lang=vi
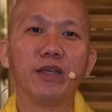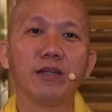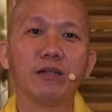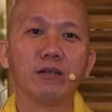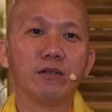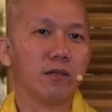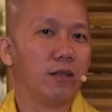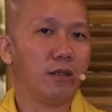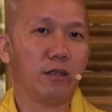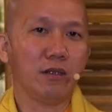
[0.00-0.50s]
gì
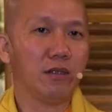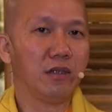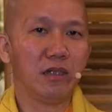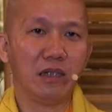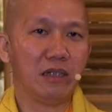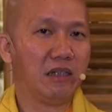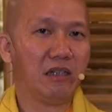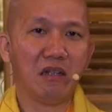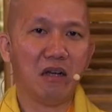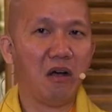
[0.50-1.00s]
nó thầy cái
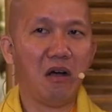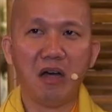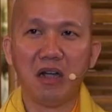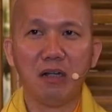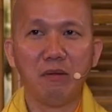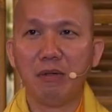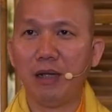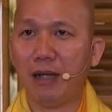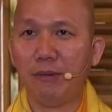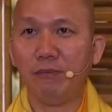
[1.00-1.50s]
này cho khó
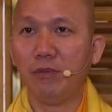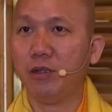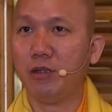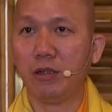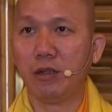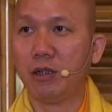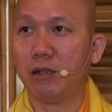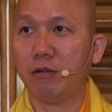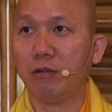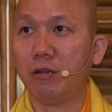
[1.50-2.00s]
lắm làm
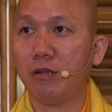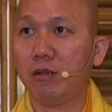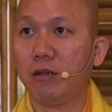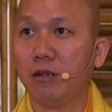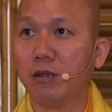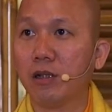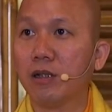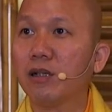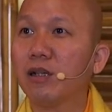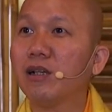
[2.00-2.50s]
được đâu
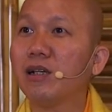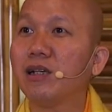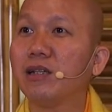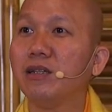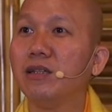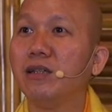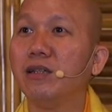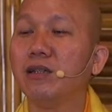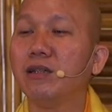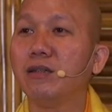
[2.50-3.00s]
cái đó là
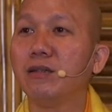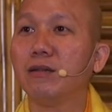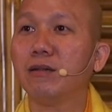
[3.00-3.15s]
gì